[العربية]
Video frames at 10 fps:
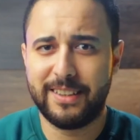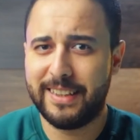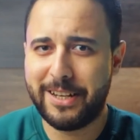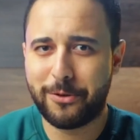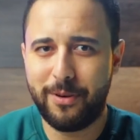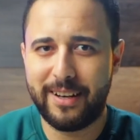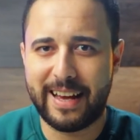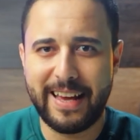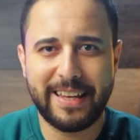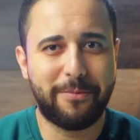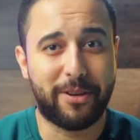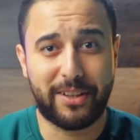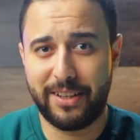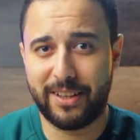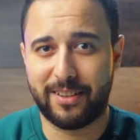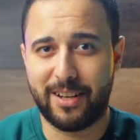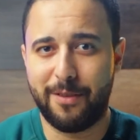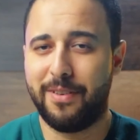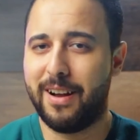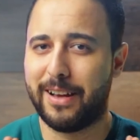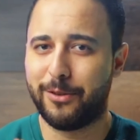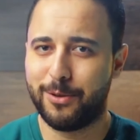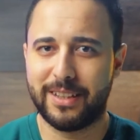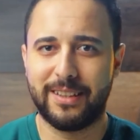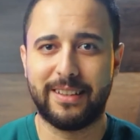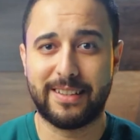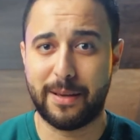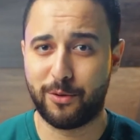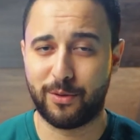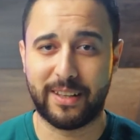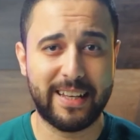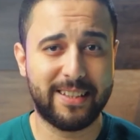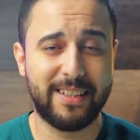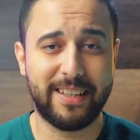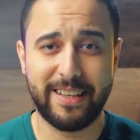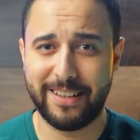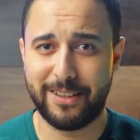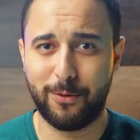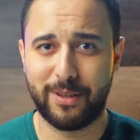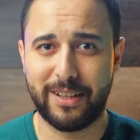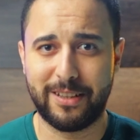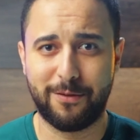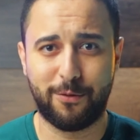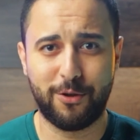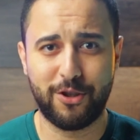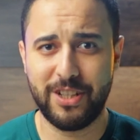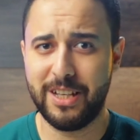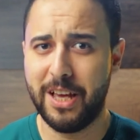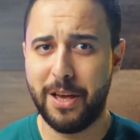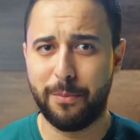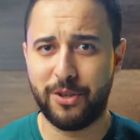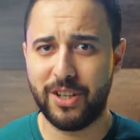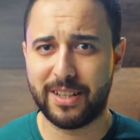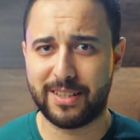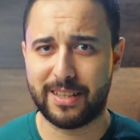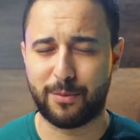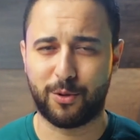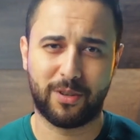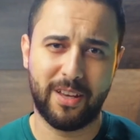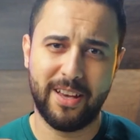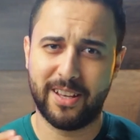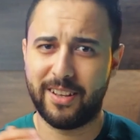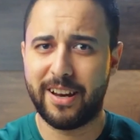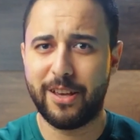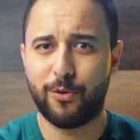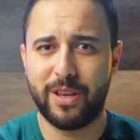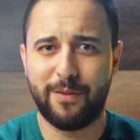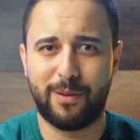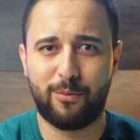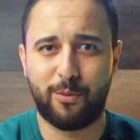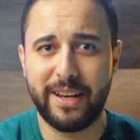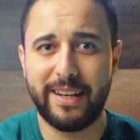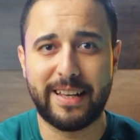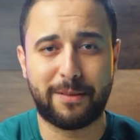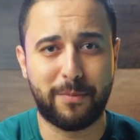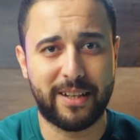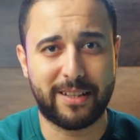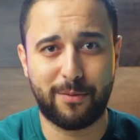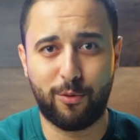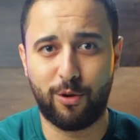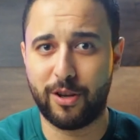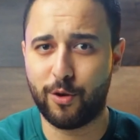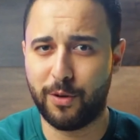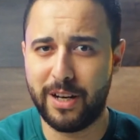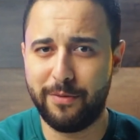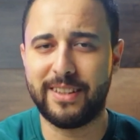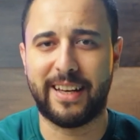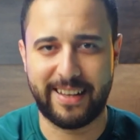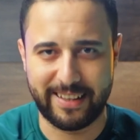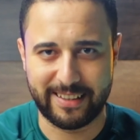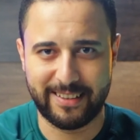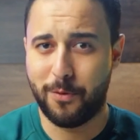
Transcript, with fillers: دي كانت كل حاجه محتاج انك تعرفها عن نسخه سامسونج جالاكسي a 32 4G من شركه سامسونج يا ترى رايكم ايه في الموبايل اتمنى تسيبوا لي رايكم هنا في التعليقات